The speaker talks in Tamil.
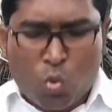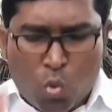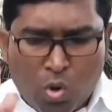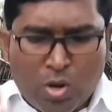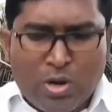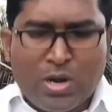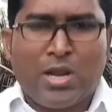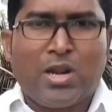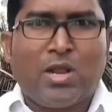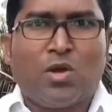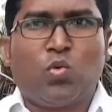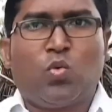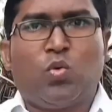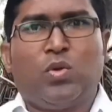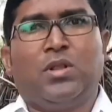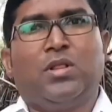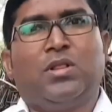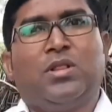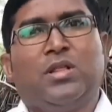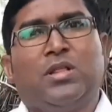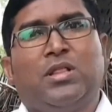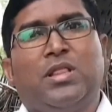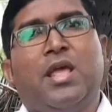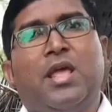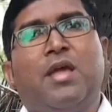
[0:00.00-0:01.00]
உங்களை
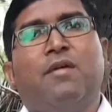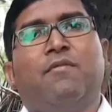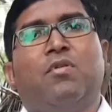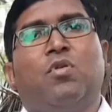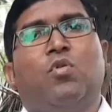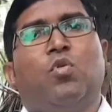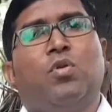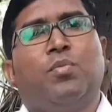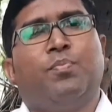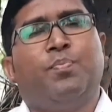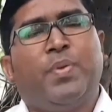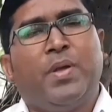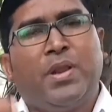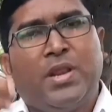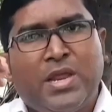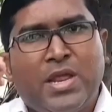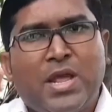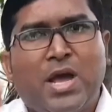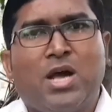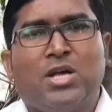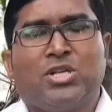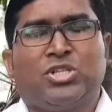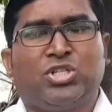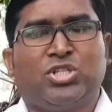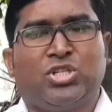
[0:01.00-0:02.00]
குறித்து தேவன் ஒரு பெரிய
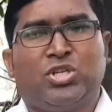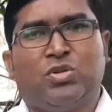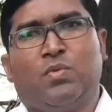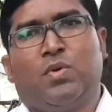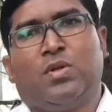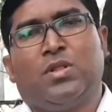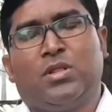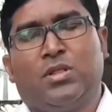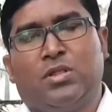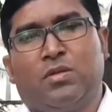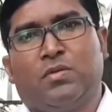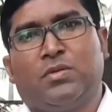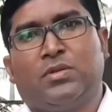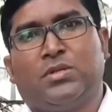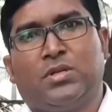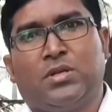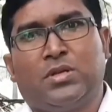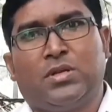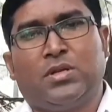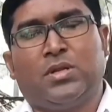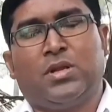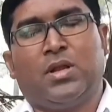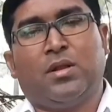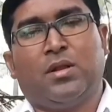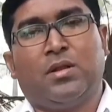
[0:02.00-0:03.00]
ஆசீர்வாதத்தை
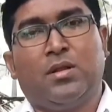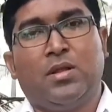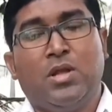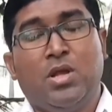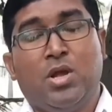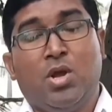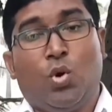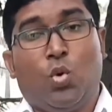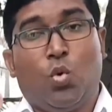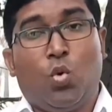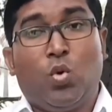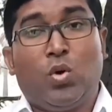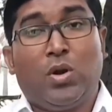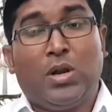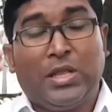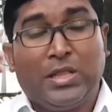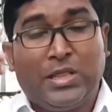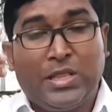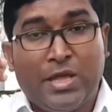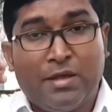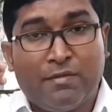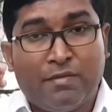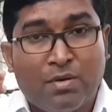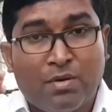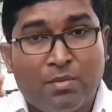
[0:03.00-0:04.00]
வச்சுருக்கிறார் உங்களை
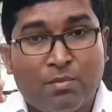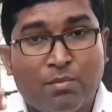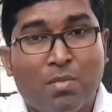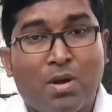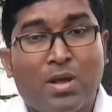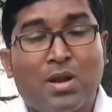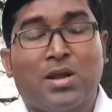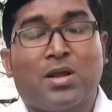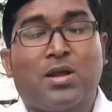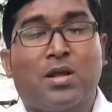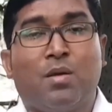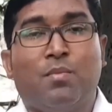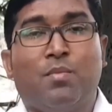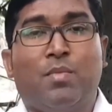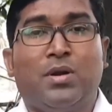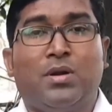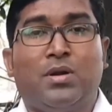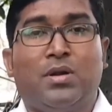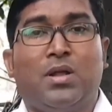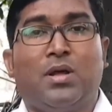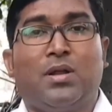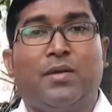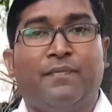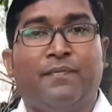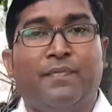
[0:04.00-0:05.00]
தேவன் மறக்க
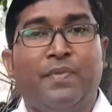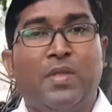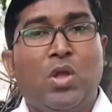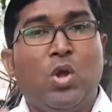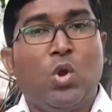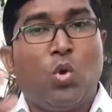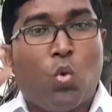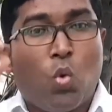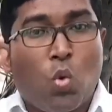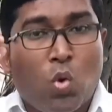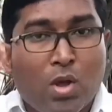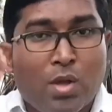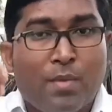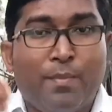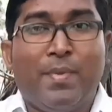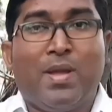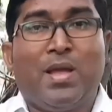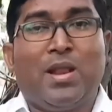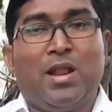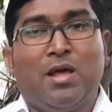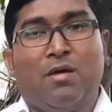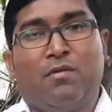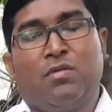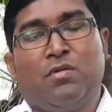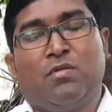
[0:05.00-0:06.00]
மாட்டார் உங்கள்
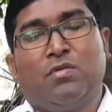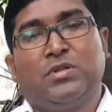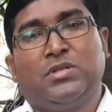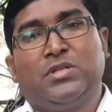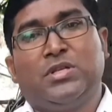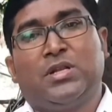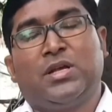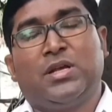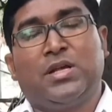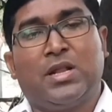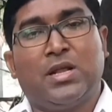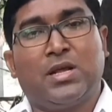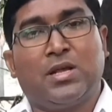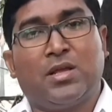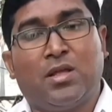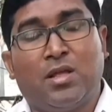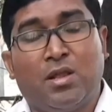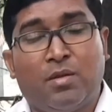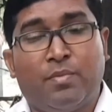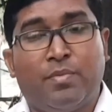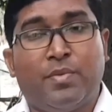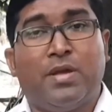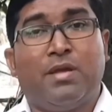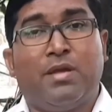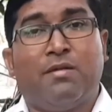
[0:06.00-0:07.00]
மேலே அவர் வச்சுருக்கிற
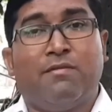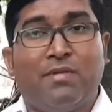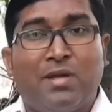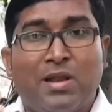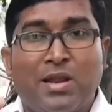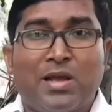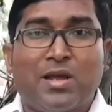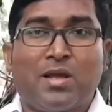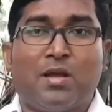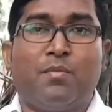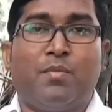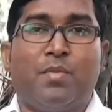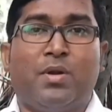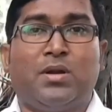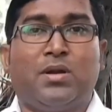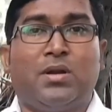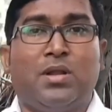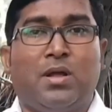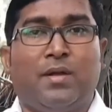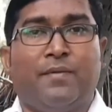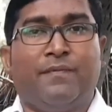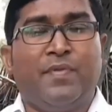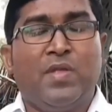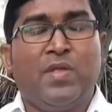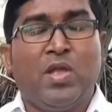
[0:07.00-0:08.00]
கிருவையை விளக்க
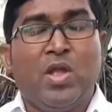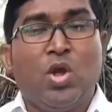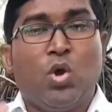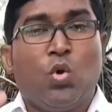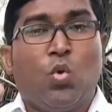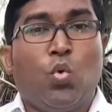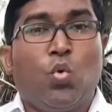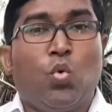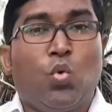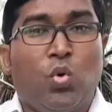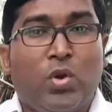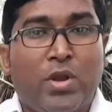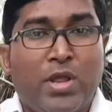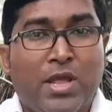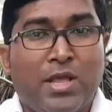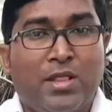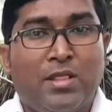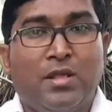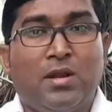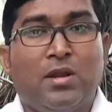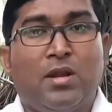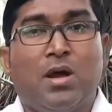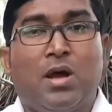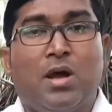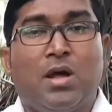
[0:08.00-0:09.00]
மாட்டார் உங்களுடைய
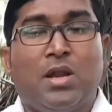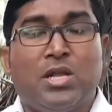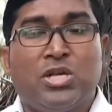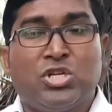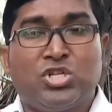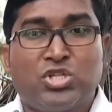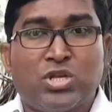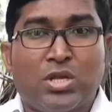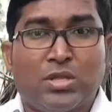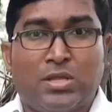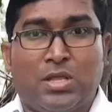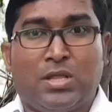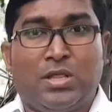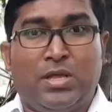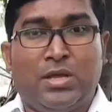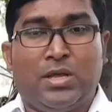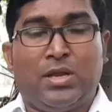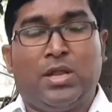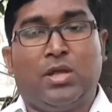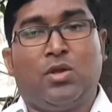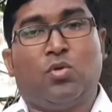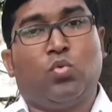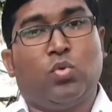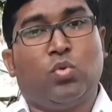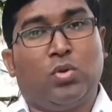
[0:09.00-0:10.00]
எதிர்கால
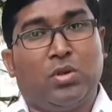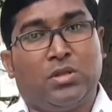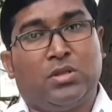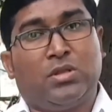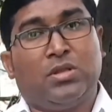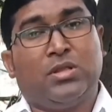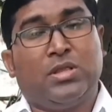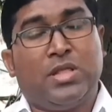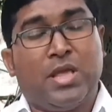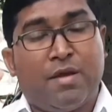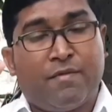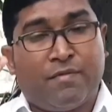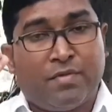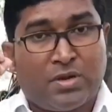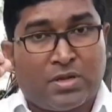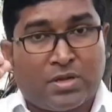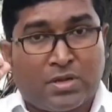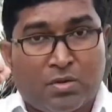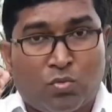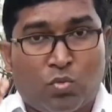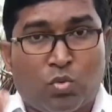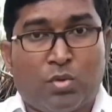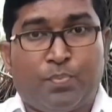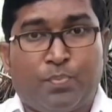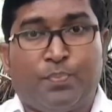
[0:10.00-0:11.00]
சந்ததிகளை குறித்து
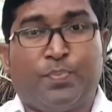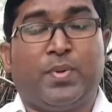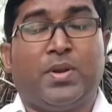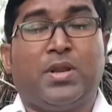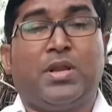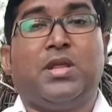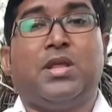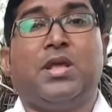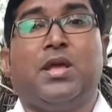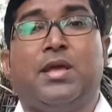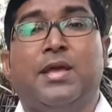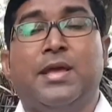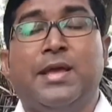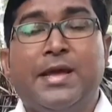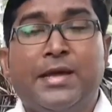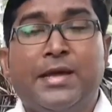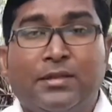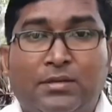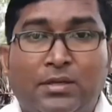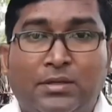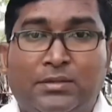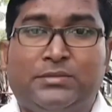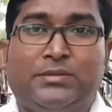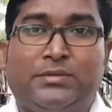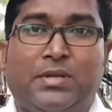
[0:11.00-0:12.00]
தேவனுக்கு ஒரு பெரிய
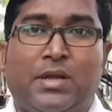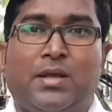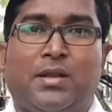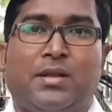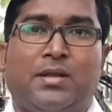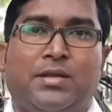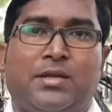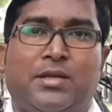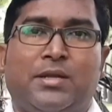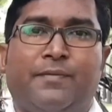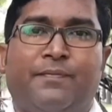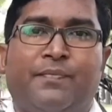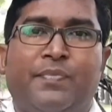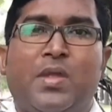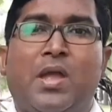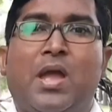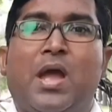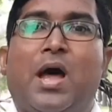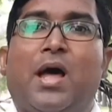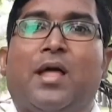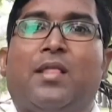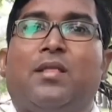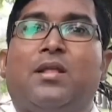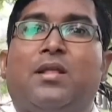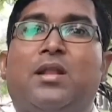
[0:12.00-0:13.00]
திட்டம் இருக்குது
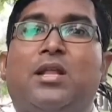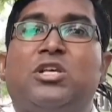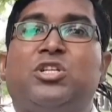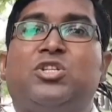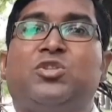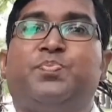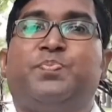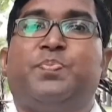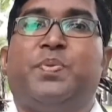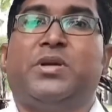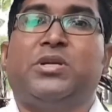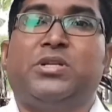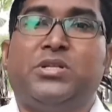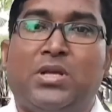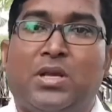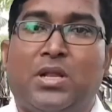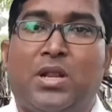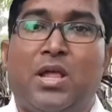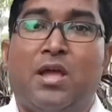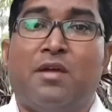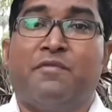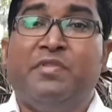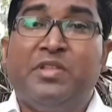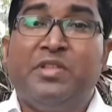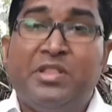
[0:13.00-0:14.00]
அதெல்லாம்
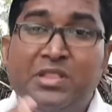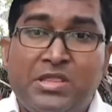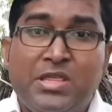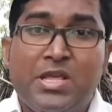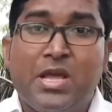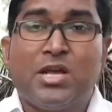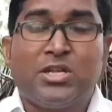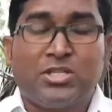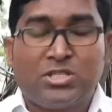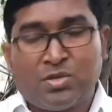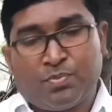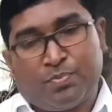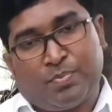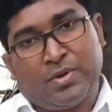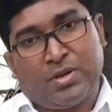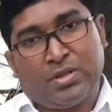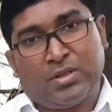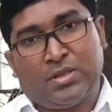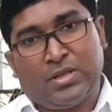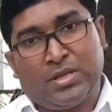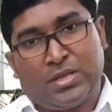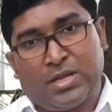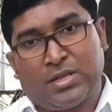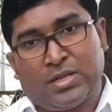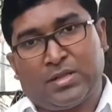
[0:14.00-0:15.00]
ஸ்பெஷலாக
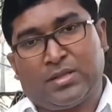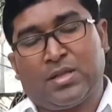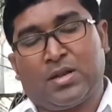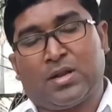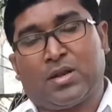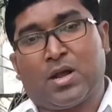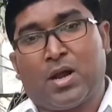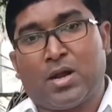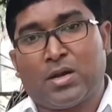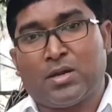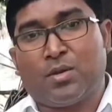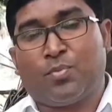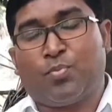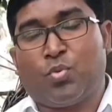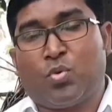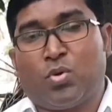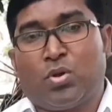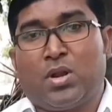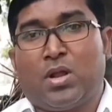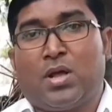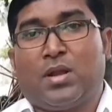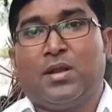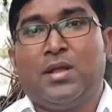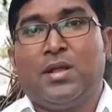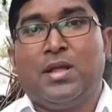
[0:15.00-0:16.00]
வித்தியாசப்படுத்தி கத்தர் காட்டப்
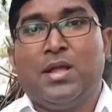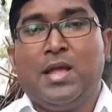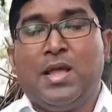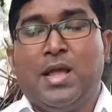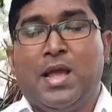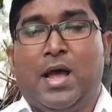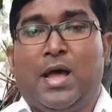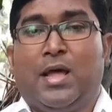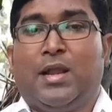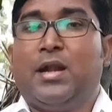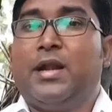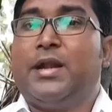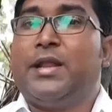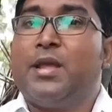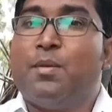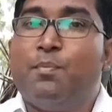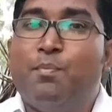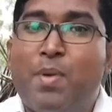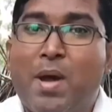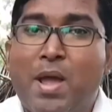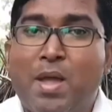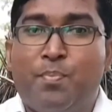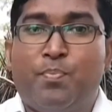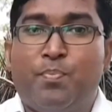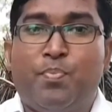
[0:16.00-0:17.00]
போகிறார் ஆனால்
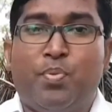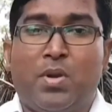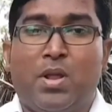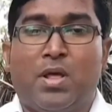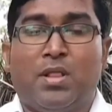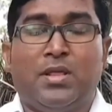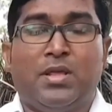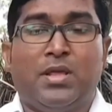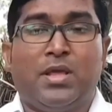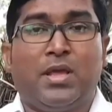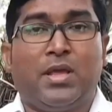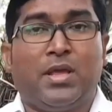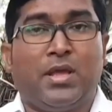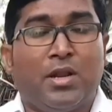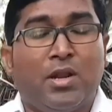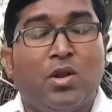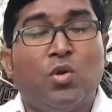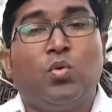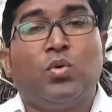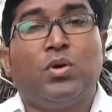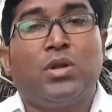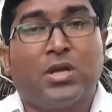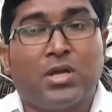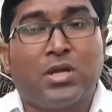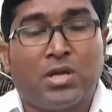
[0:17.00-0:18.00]
நீங்கள் பயப்படாதீங்க
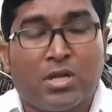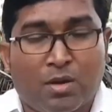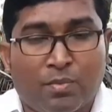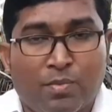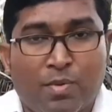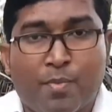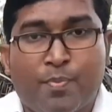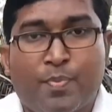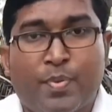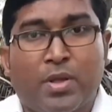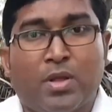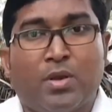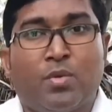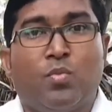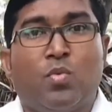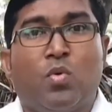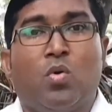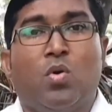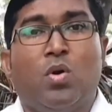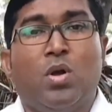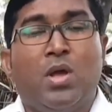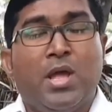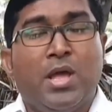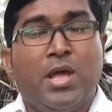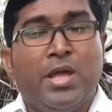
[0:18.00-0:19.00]
என்னை விட்டு கிருபை
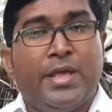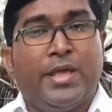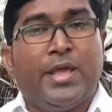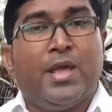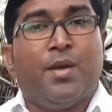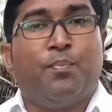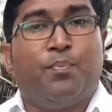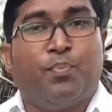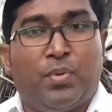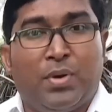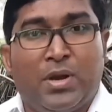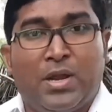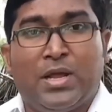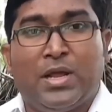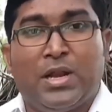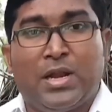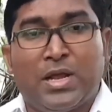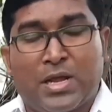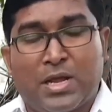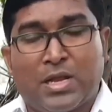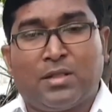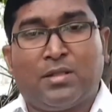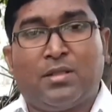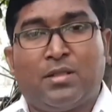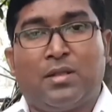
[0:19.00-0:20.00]
போயிருமோ என்
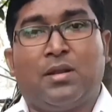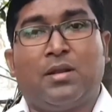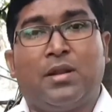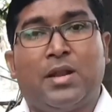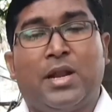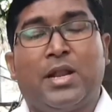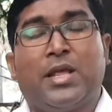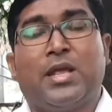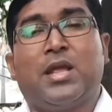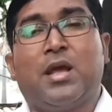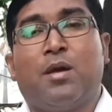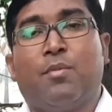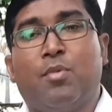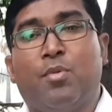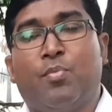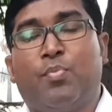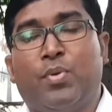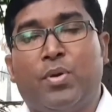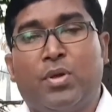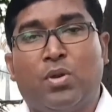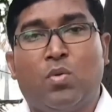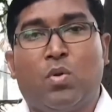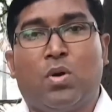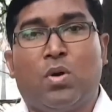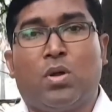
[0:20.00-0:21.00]
பிள்ளைகளை கத்தர் நினைக்காம
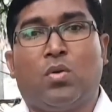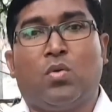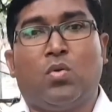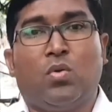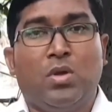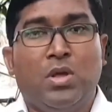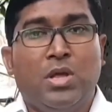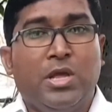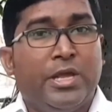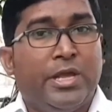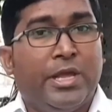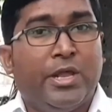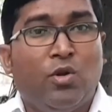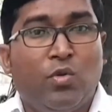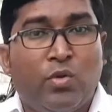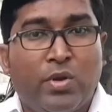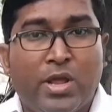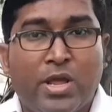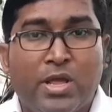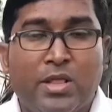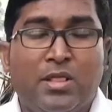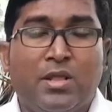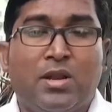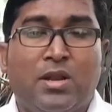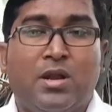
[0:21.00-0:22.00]
போயிடுவாரோ
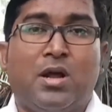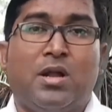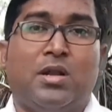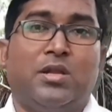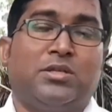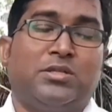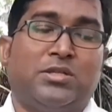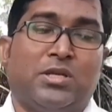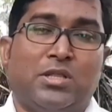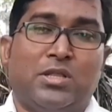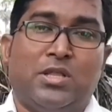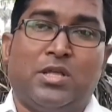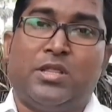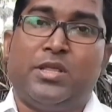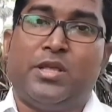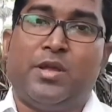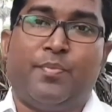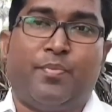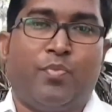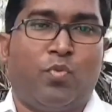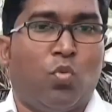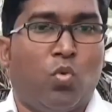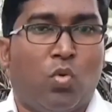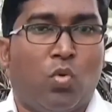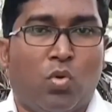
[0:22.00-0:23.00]
என்னுடைய எதிர்கால சந்ததி
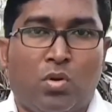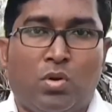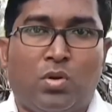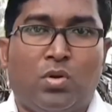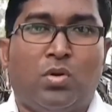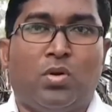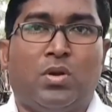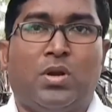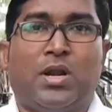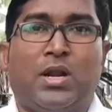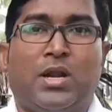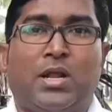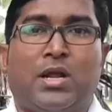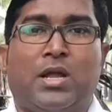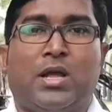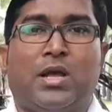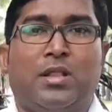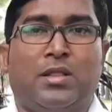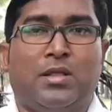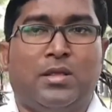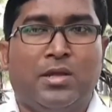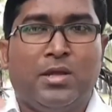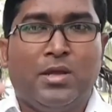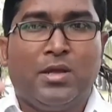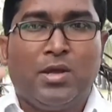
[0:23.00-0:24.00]
ஒன்றும்
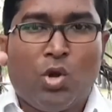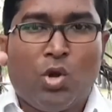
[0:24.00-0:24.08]
நடக்காது